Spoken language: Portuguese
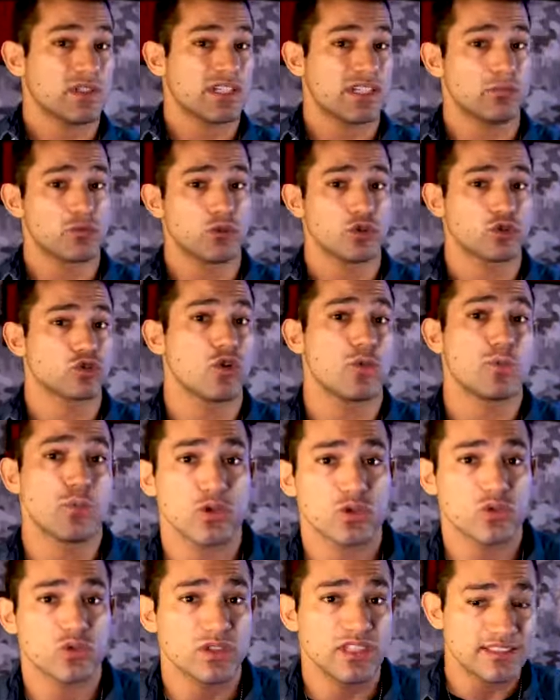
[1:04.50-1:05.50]
que um criminoso
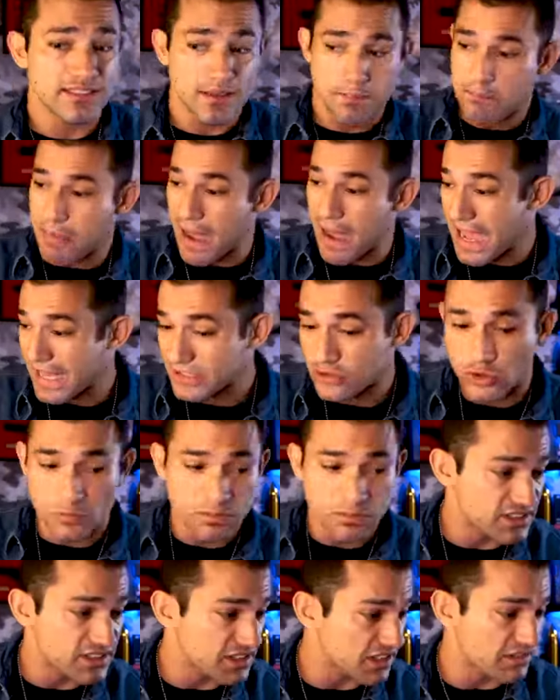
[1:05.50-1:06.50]
oportunista
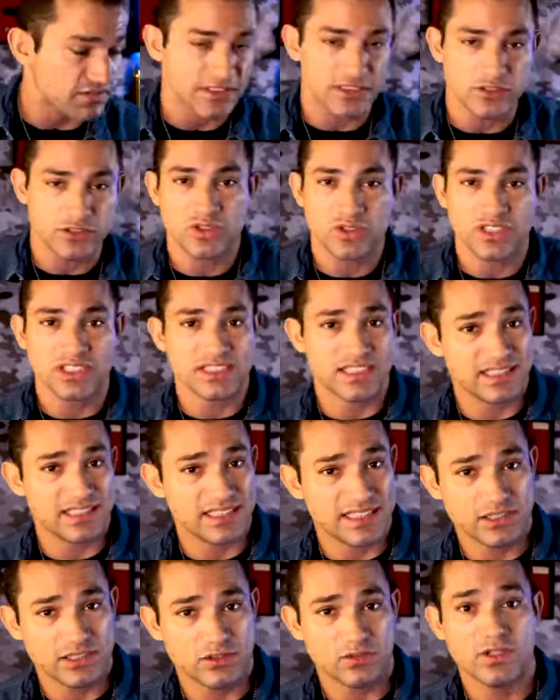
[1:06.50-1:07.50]
passe observando o que tem
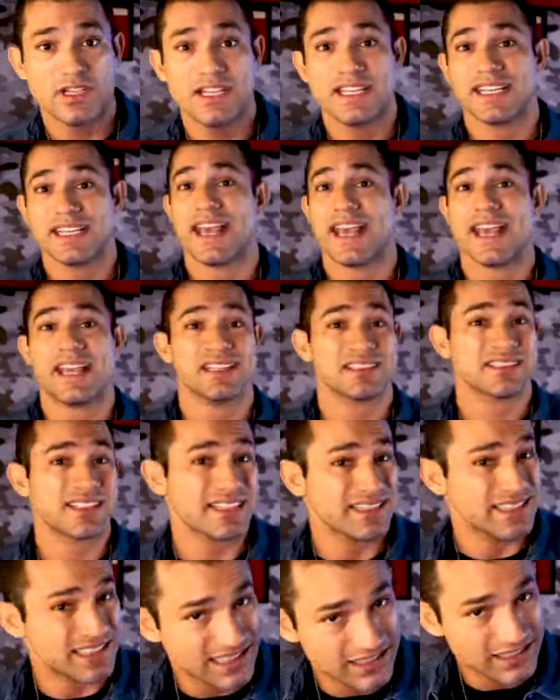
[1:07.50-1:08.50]
dentro, quem
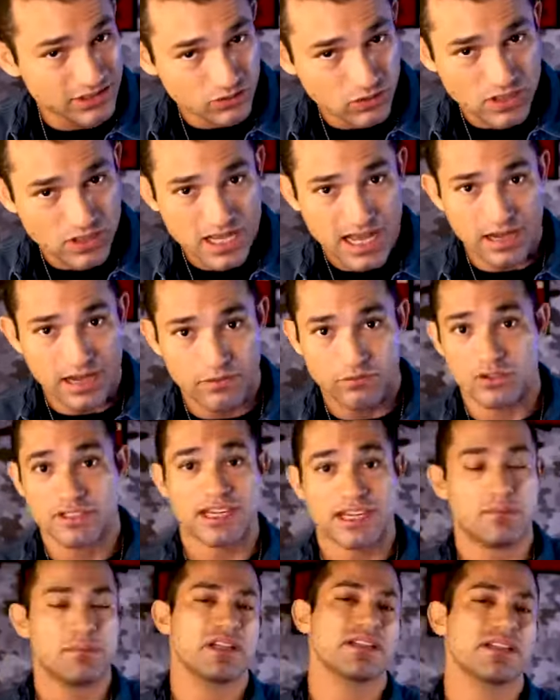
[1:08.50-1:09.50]
está dentro, a
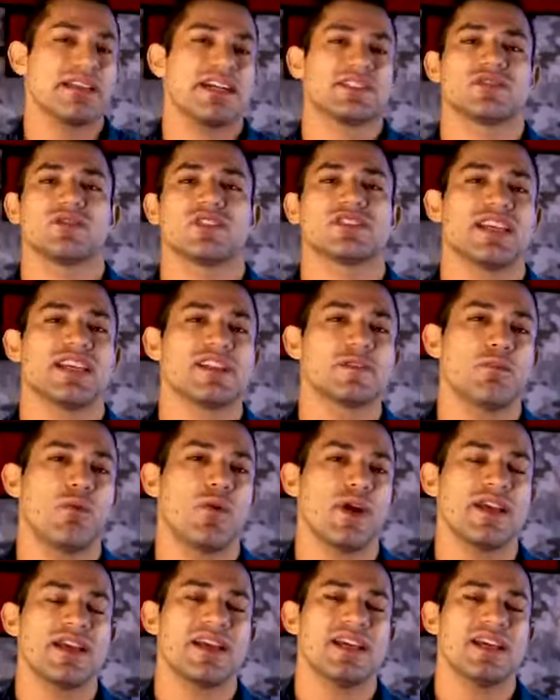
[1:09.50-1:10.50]
vulnerabilidade que você
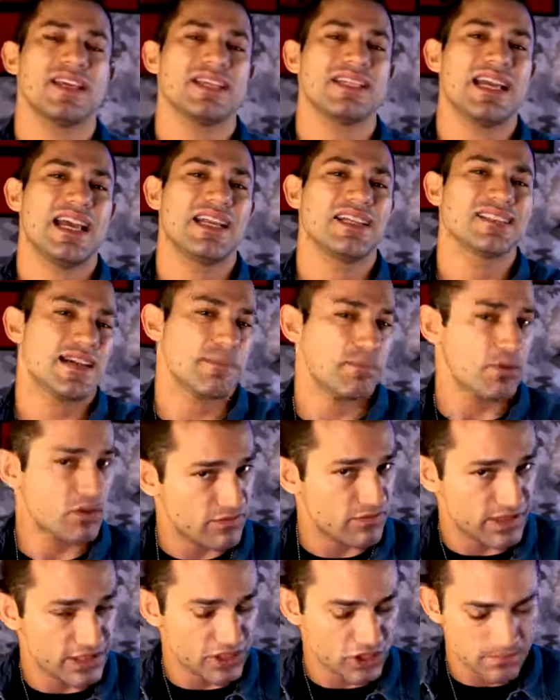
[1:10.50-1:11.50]
expõe e ele se
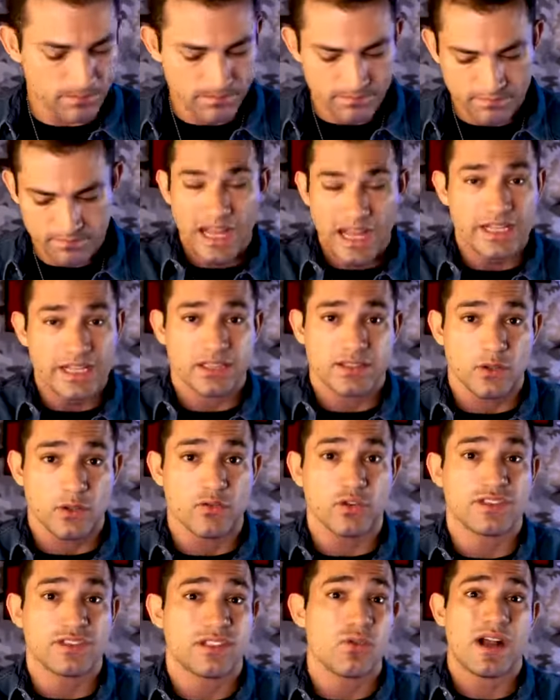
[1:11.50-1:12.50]
aproveite. Ah,
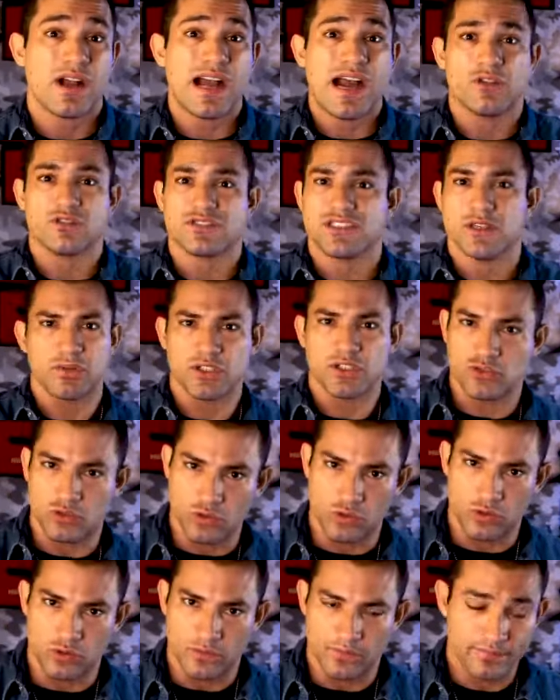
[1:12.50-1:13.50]
então eu vou ter um carro sempre
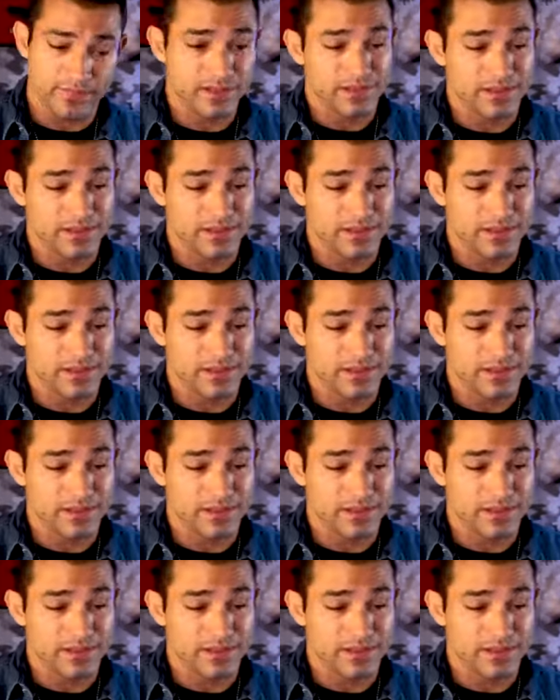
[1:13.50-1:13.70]
escuro.